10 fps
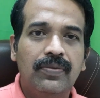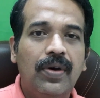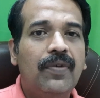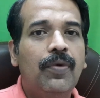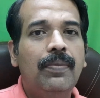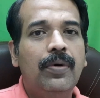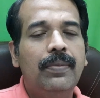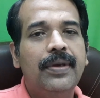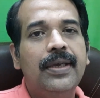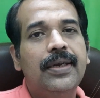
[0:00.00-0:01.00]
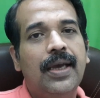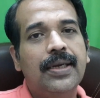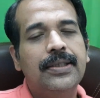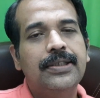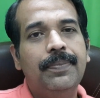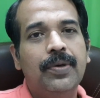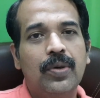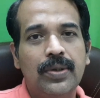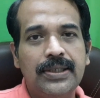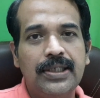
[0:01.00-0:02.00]
वर्क फ्रॉम होम की नया कंसेप्ट
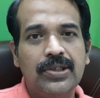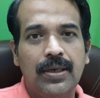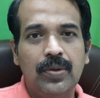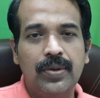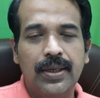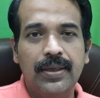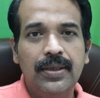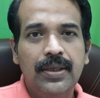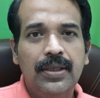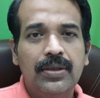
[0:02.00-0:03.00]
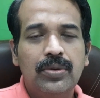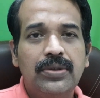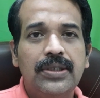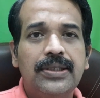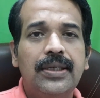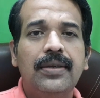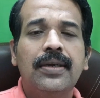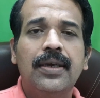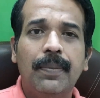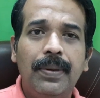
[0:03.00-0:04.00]
कोरोना से चालू हो गया तो जिसे
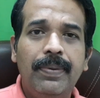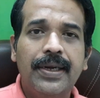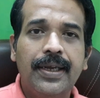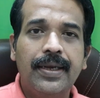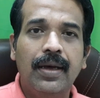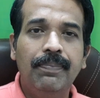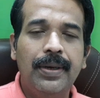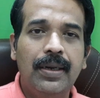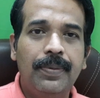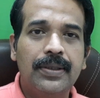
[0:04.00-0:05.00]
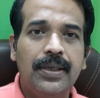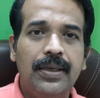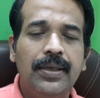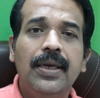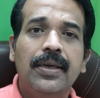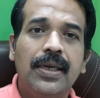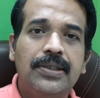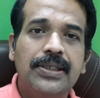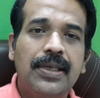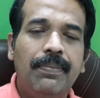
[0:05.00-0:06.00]
घर पे बैठ के काम करना पड़ता है या
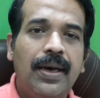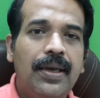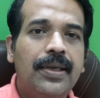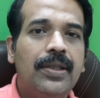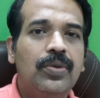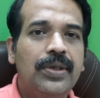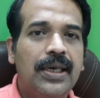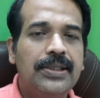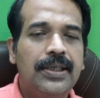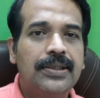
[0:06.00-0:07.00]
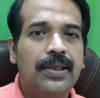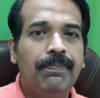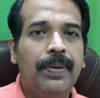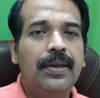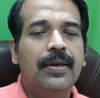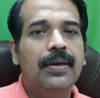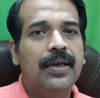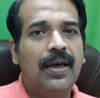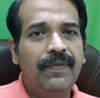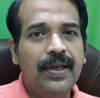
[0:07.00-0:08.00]
जिसका बाहर के दुनिया से संपर्क
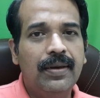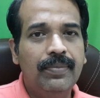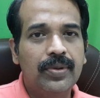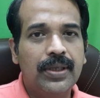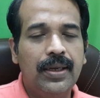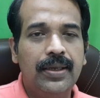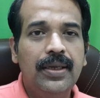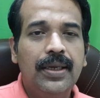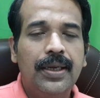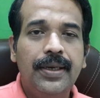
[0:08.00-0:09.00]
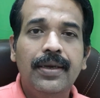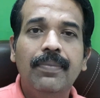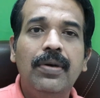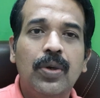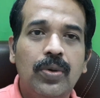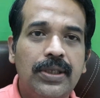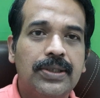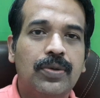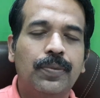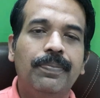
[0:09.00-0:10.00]
काफ़ी कम होता है इन्हें हम लो
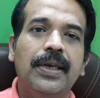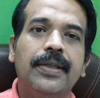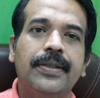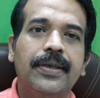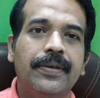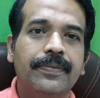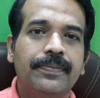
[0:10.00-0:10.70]
रिस्क ग्रुप में लेते हैं